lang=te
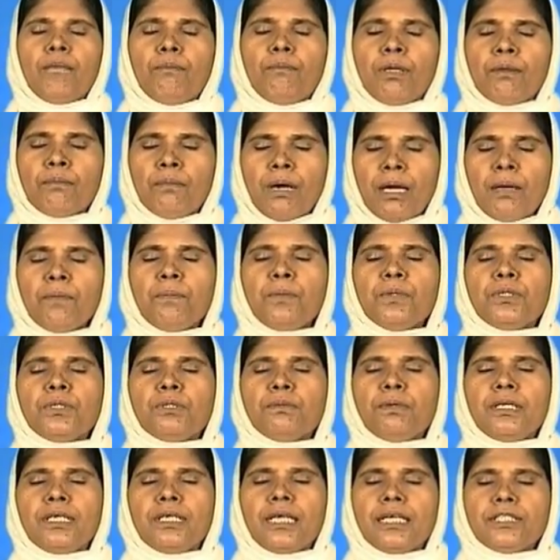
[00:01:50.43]
మీరు మయం
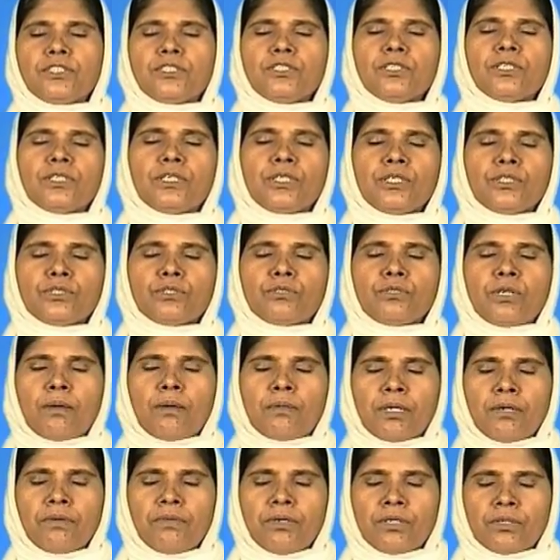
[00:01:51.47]
పొందమని యేసు
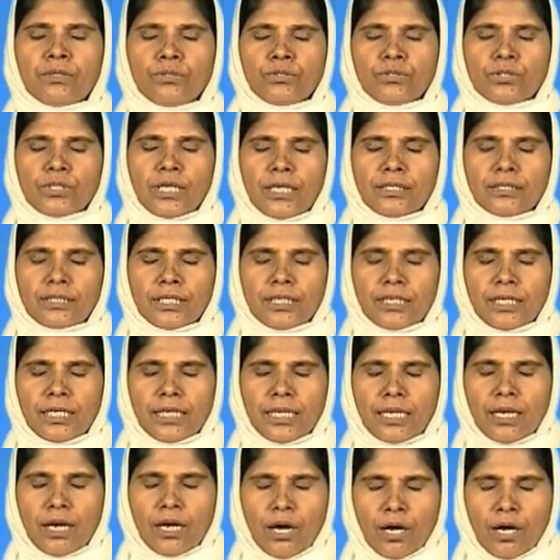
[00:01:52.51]
క్రీస్తున్నామని వేడుకొంచున్నాను తండ్రి